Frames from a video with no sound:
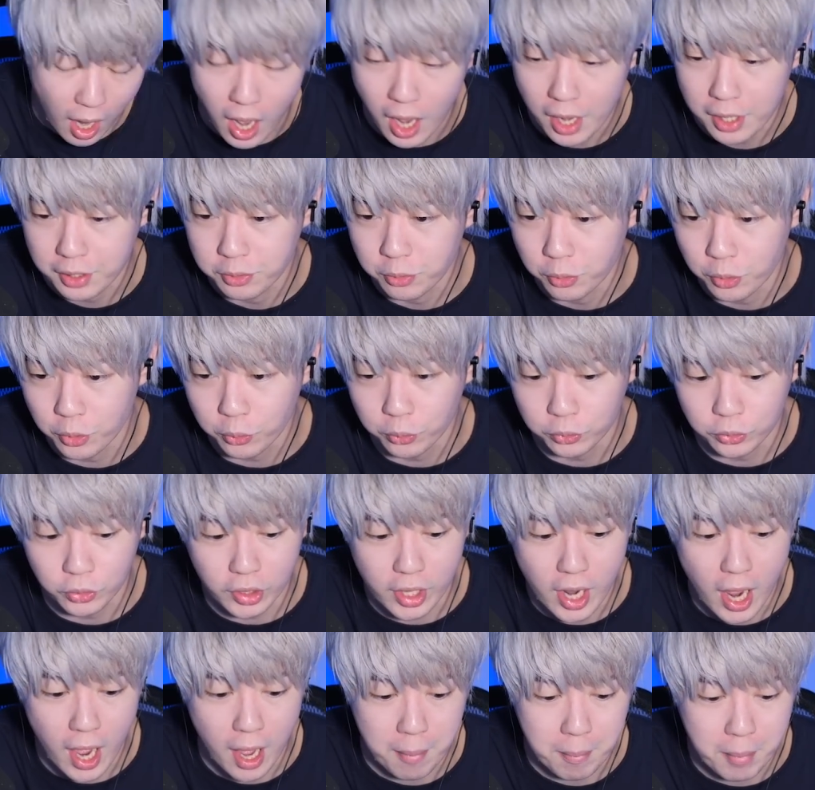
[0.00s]
はいというこ
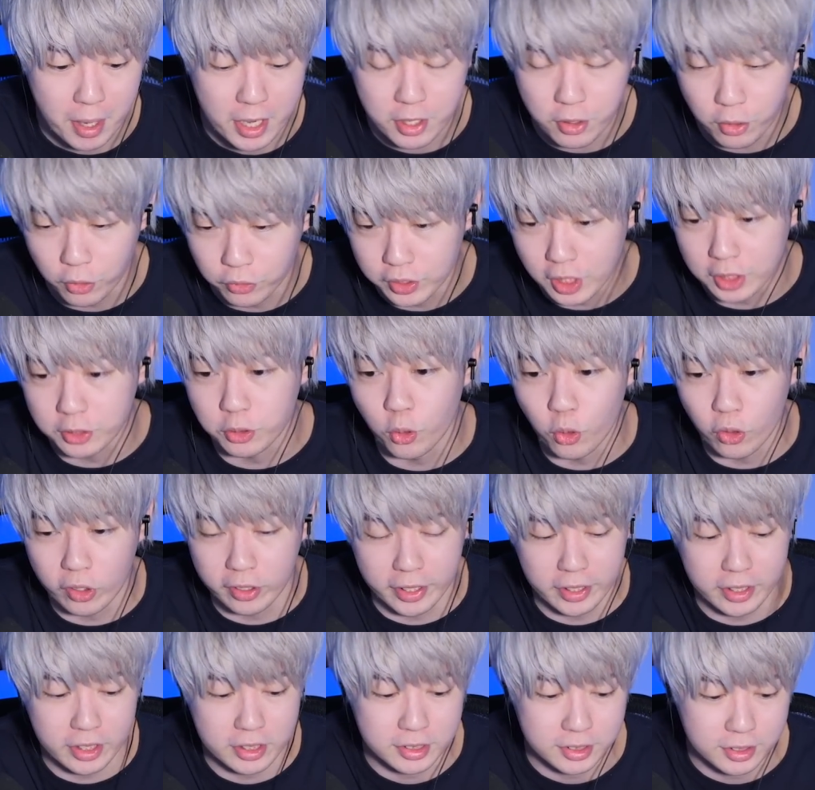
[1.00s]
とで、まあ、いろんな動
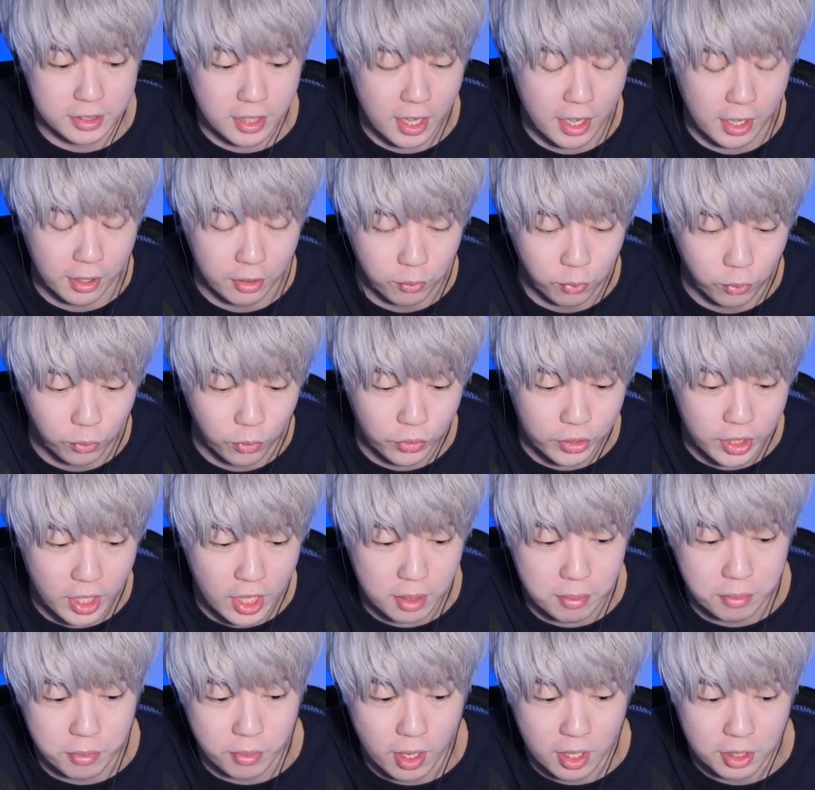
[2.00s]
画でですねこの
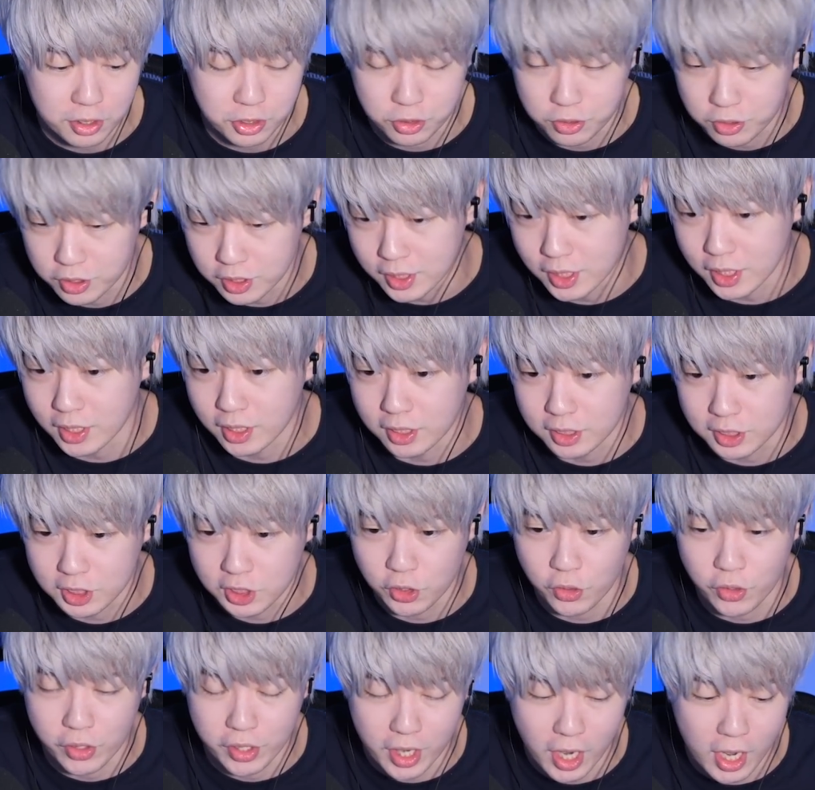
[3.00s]
ゲームは純正が
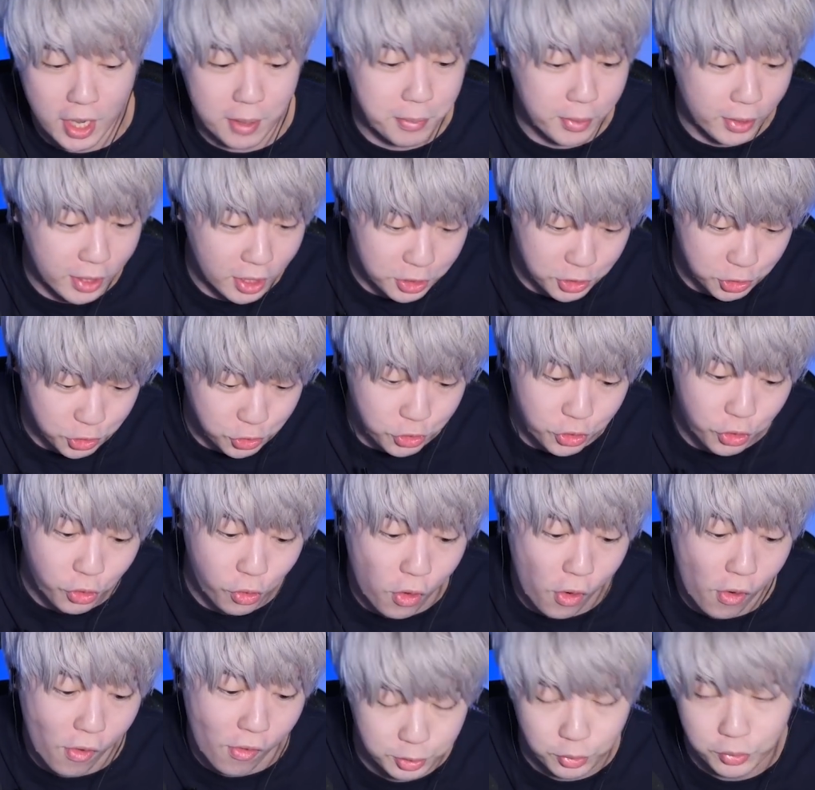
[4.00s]
強いライブが重
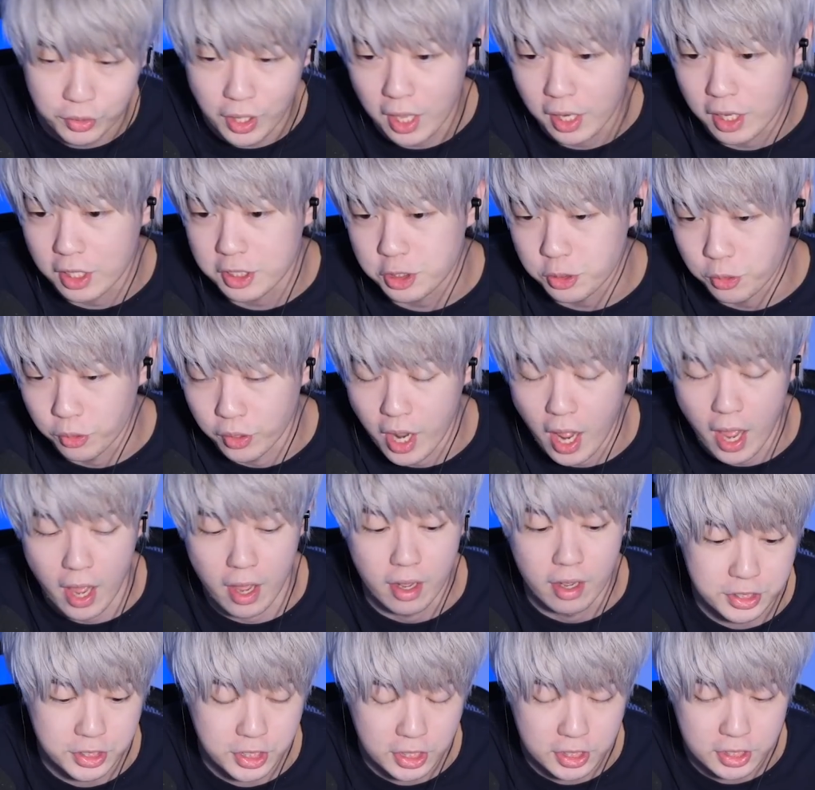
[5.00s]
要そんな話を
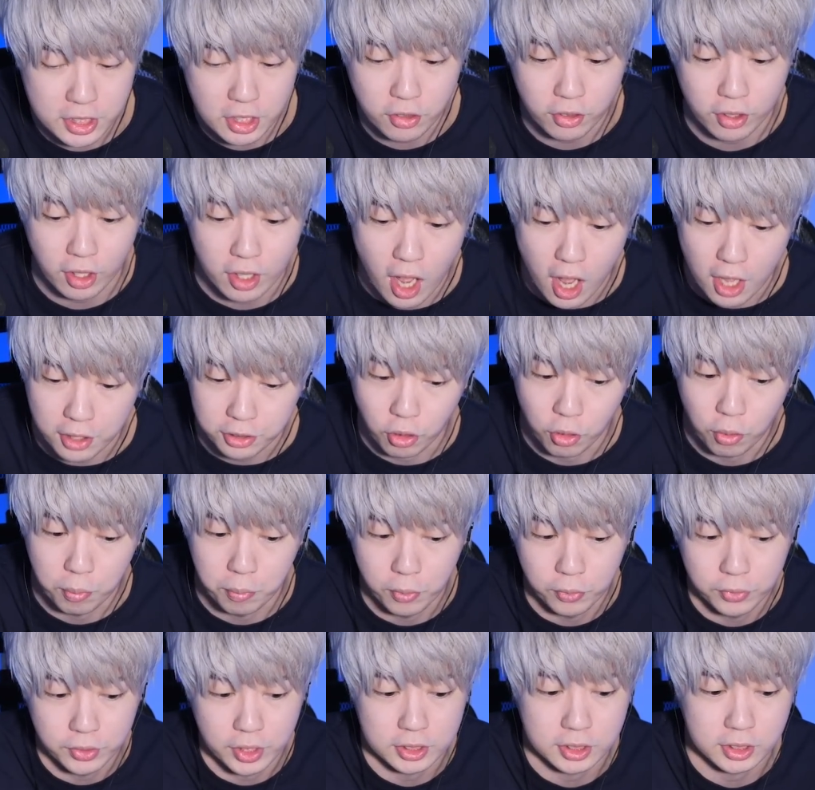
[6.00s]
ねしてきてるかなと
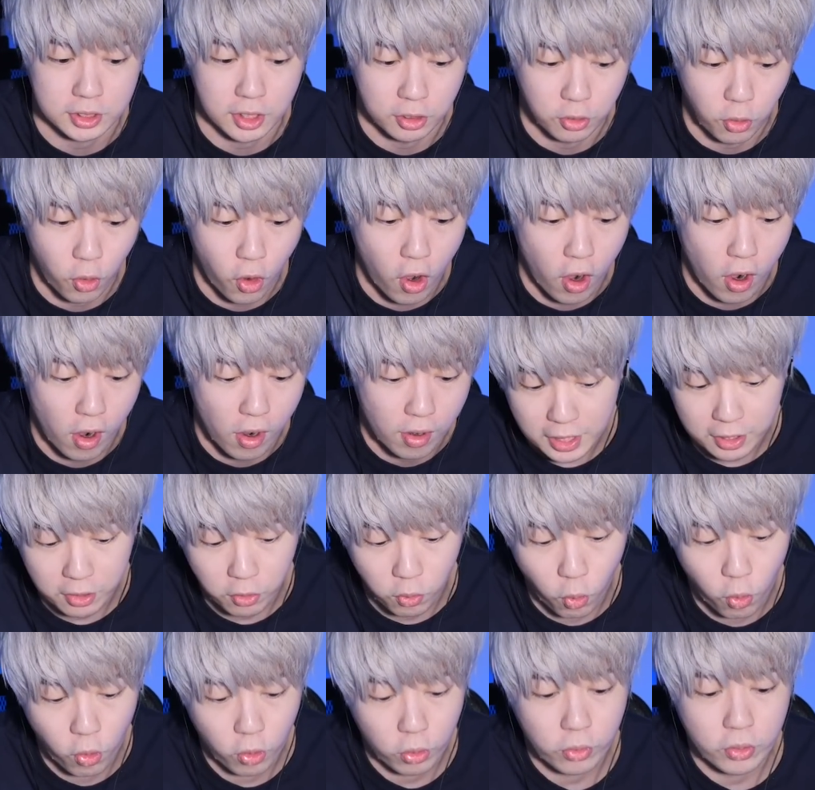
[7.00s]
思うんですけど結
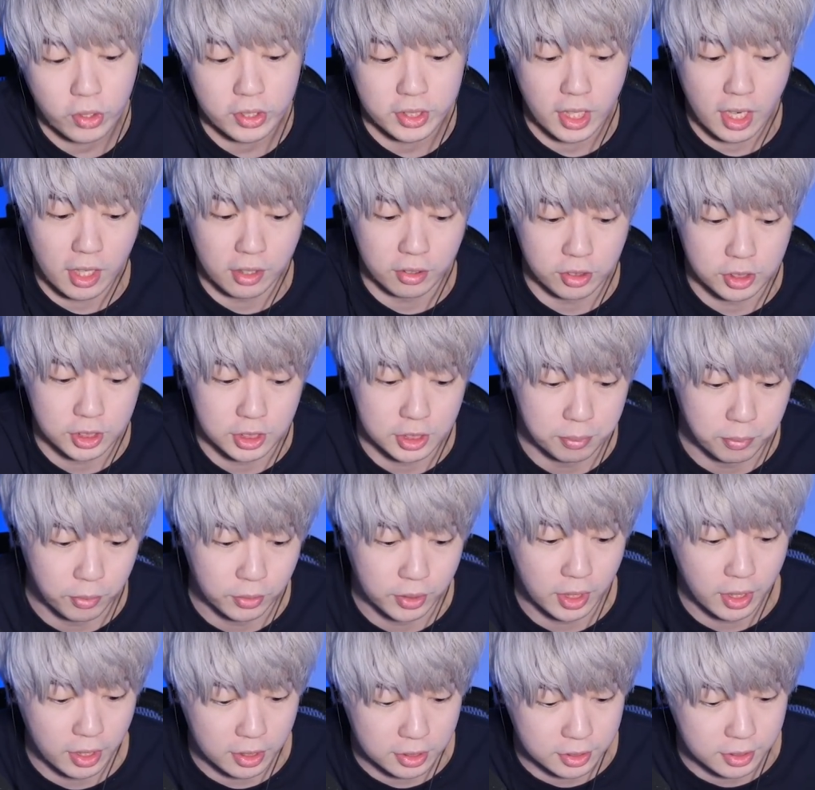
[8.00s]
構多くいただく質
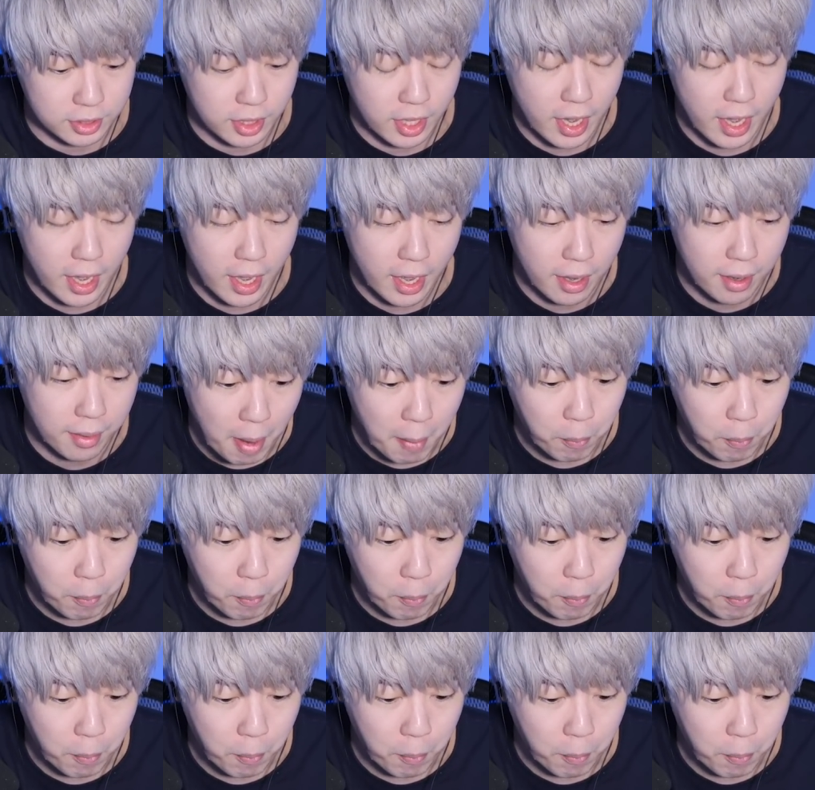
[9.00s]
問でですね、